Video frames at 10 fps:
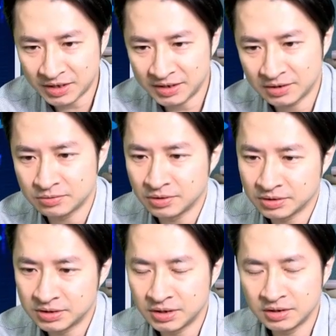概念股哦，
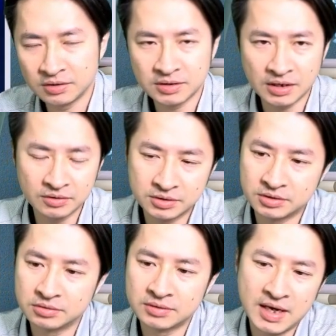今天又带动指
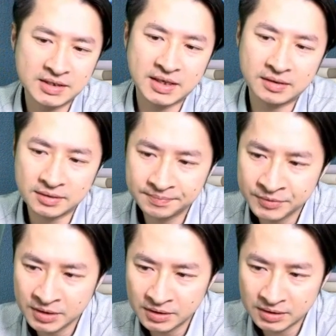数大涨了，
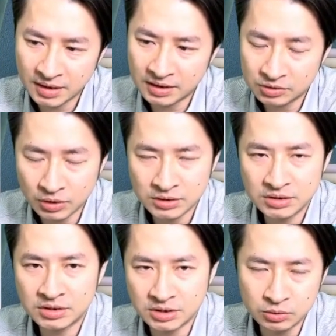那算是
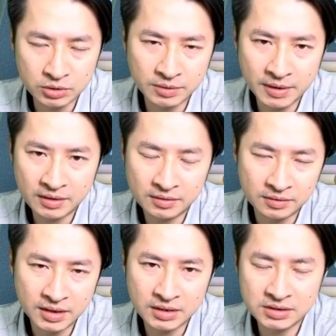止稳了吗？哦，
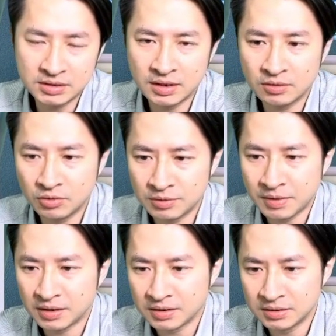那今天贵
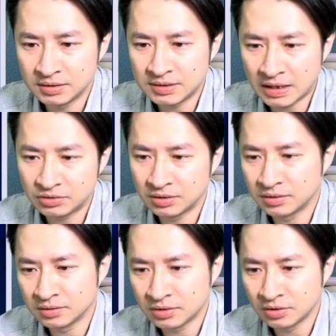买跟加权
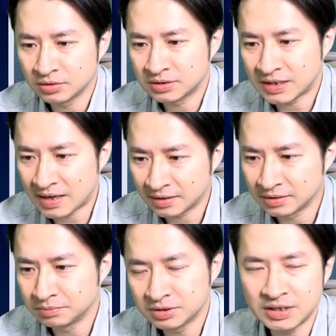哦都涨了
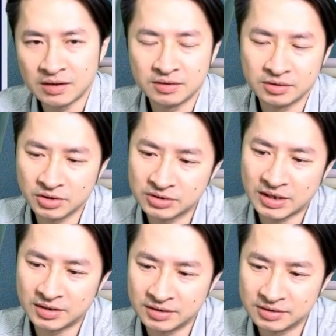不少哦，都涨
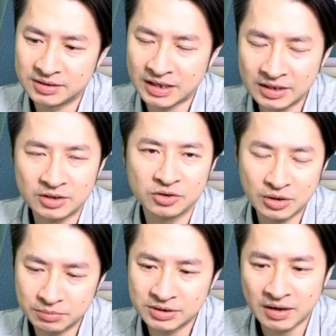了，涨点都
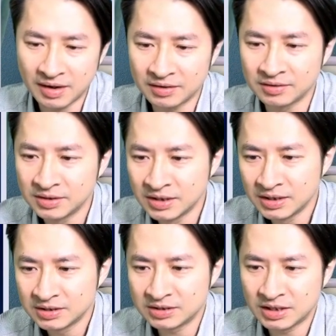上不少了吼，
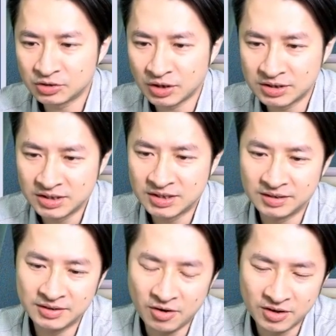线、上算是一
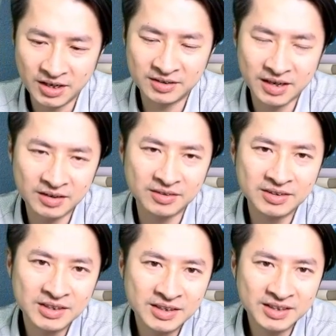根红 K 的了吼，
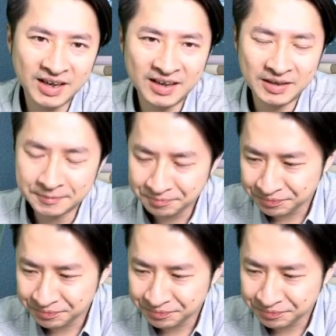那